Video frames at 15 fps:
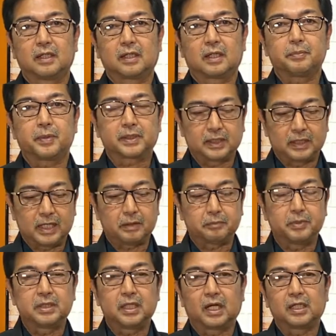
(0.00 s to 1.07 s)
Kapag
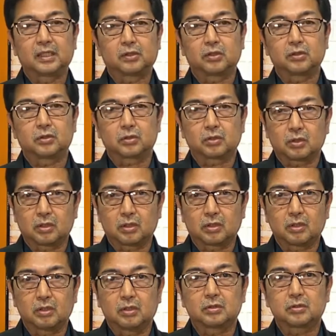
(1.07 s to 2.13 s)
sinabi niya, ito'y
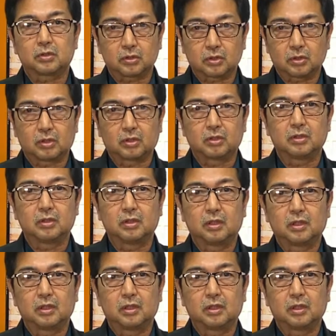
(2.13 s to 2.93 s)
totoo, totoo.